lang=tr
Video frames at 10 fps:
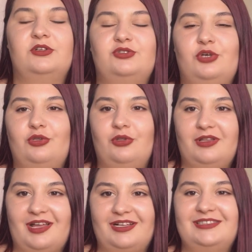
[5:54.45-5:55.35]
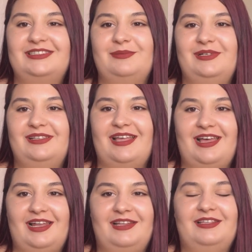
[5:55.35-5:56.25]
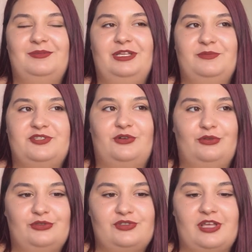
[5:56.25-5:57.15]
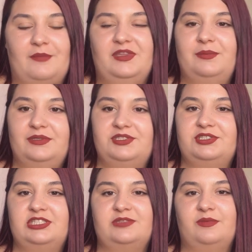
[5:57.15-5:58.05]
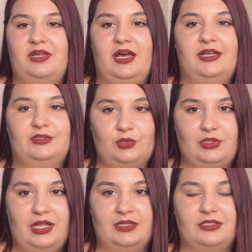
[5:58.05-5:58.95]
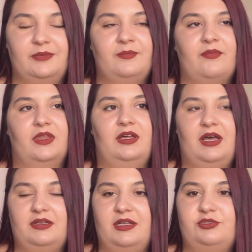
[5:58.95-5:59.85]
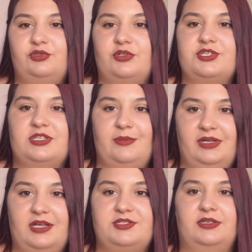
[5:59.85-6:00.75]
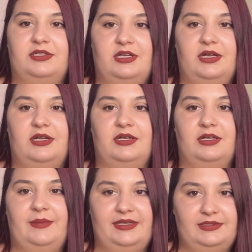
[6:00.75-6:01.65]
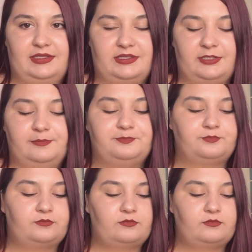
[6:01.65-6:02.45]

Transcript: Son olarak kısa bir değerlendirme yapacak olursam yapılış kısmı gayet kolaydı. Kaynar suyun içinde birkaç dakika e, beklettim.